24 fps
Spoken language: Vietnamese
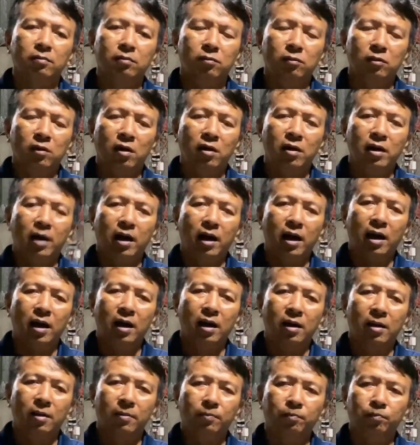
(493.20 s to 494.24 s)
gọi
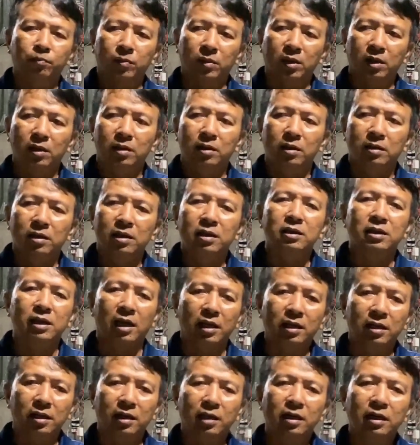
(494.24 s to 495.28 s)
là chia
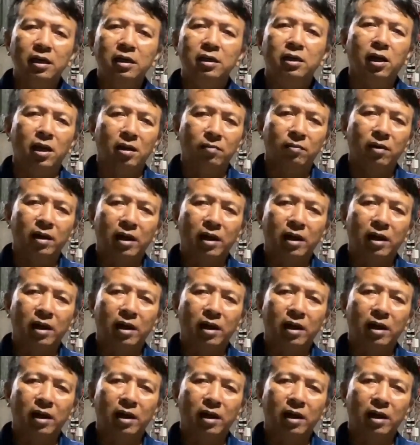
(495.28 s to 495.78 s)
sẻ những cái kinh nghiệm